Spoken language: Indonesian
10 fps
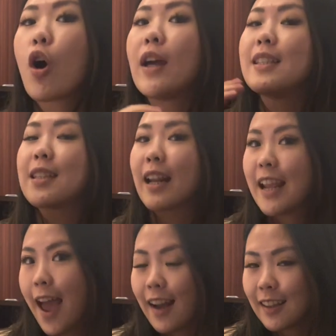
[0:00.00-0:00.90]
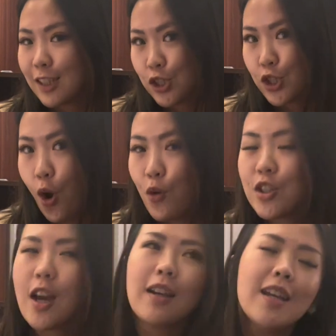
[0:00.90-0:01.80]
it's a reality show
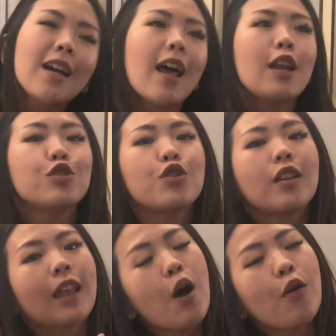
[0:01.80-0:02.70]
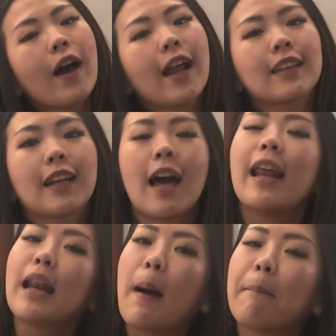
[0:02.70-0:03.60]
jadi kalian juga tahu karakter
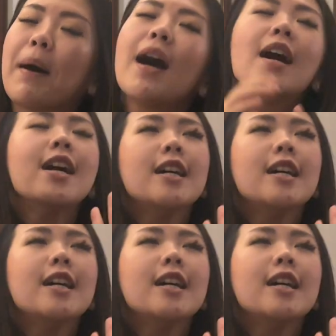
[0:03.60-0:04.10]
kalian apa